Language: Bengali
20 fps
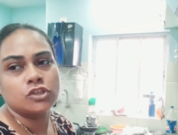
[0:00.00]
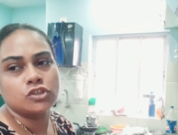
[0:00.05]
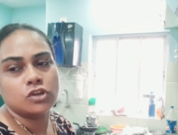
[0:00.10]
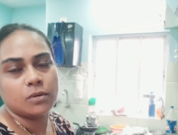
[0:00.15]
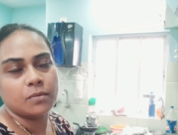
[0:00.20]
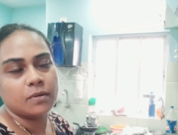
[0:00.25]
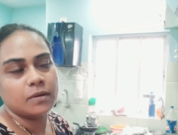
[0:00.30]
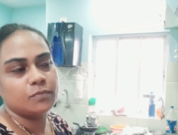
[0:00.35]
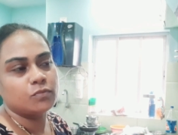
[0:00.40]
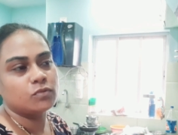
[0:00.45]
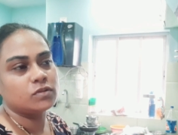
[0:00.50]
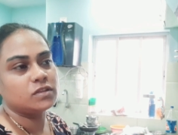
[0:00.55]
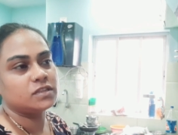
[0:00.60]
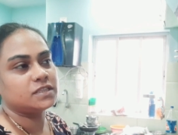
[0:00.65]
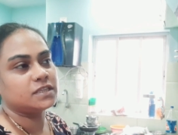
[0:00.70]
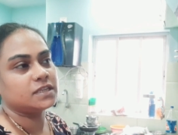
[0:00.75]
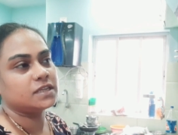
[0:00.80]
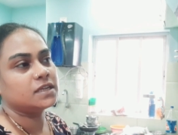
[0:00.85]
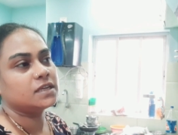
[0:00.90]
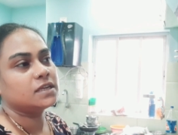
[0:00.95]
সবাই
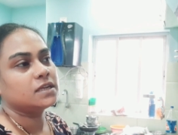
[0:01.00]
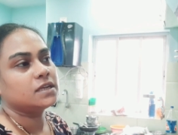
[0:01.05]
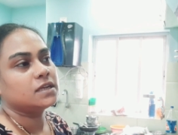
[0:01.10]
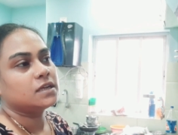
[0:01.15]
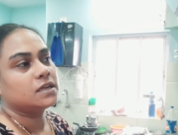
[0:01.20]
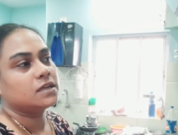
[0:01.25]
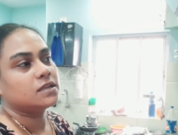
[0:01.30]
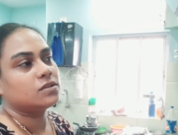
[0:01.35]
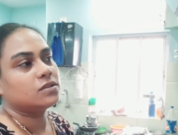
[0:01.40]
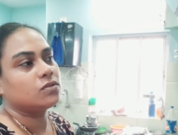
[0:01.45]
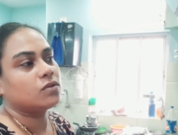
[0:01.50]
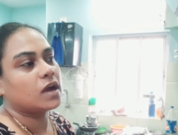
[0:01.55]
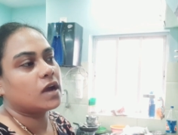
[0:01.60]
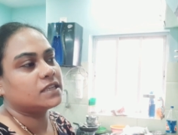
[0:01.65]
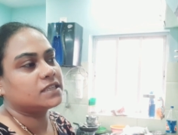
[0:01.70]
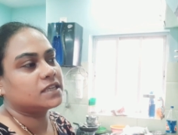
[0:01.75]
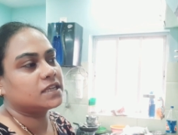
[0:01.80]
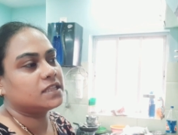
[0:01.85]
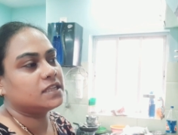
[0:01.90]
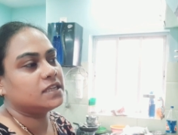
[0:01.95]
বলছে তো
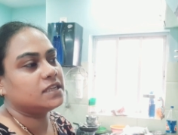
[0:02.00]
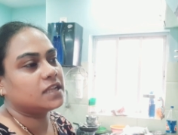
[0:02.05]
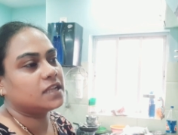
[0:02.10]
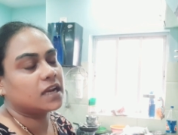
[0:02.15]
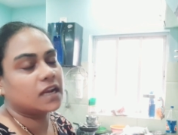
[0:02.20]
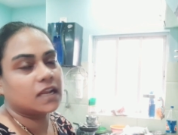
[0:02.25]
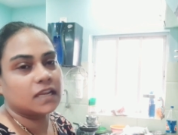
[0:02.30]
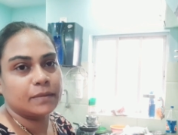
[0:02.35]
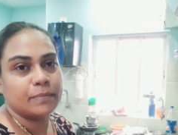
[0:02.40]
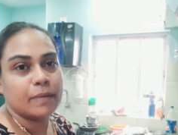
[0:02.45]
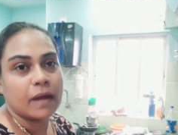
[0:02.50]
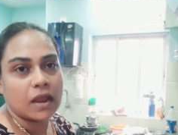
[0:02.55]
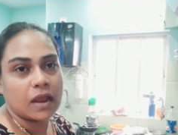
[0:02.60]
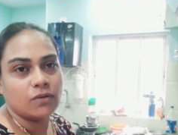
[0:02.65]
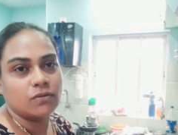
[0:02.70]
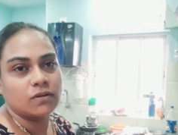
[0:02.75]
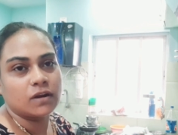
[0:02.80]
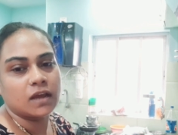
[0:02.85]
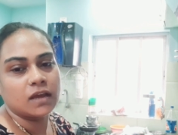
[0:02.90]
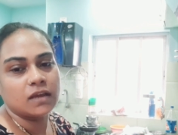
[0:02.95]
আজকে দিনটা নাকি
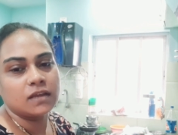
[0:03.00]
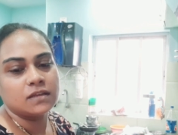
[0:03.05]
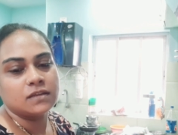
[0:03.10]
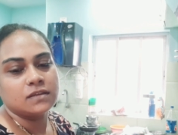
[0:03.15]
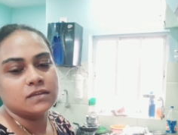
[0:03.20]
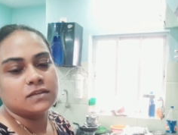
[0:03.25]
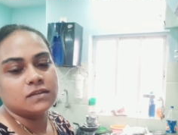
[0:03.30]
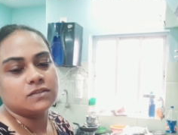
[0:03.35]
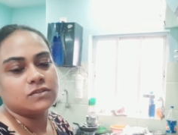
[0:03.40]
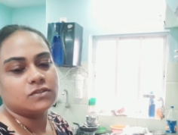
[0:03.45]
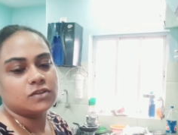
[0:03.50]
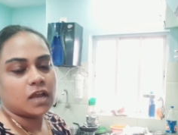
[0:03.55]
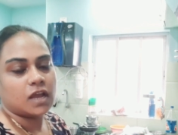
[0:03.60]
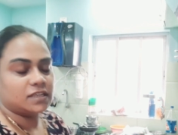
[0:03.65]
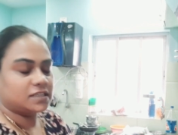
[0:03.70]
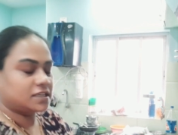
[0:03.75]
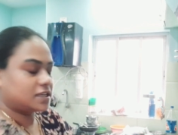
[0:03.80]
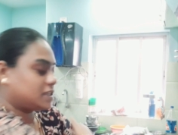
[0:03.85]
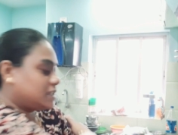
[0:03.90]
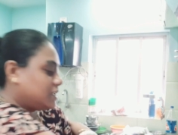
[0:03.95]
ভালো না তো
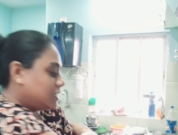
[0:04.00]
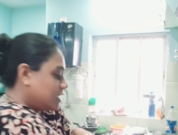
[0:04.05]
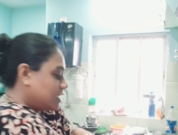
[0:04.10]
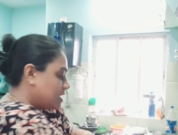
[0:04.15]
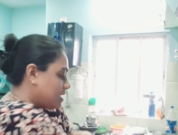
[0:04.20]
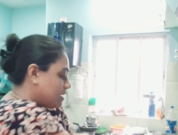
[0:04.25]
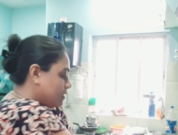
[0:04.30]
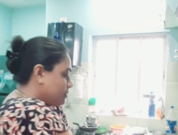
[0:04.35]
আজকে দিনে